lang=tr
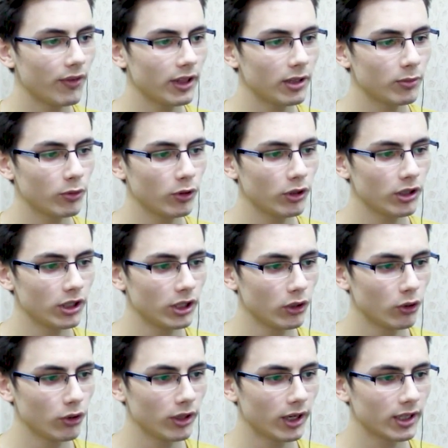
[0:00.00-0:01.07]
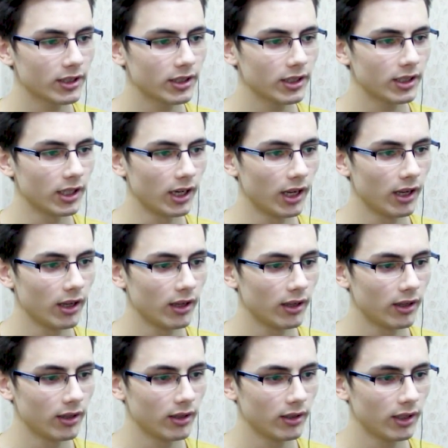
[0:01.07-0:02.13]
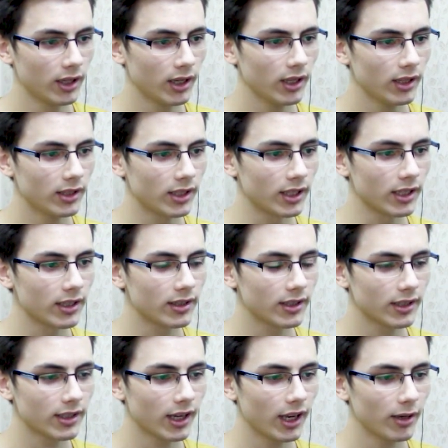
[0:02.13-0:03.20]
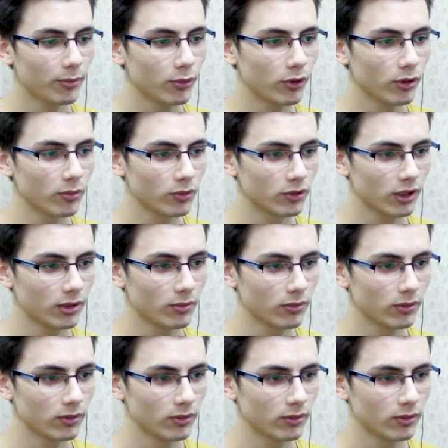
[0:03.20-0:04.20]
kafede bu oyun niye oynarsın ki lan? Ne kadar gerizekalı bir oyunmuş lan.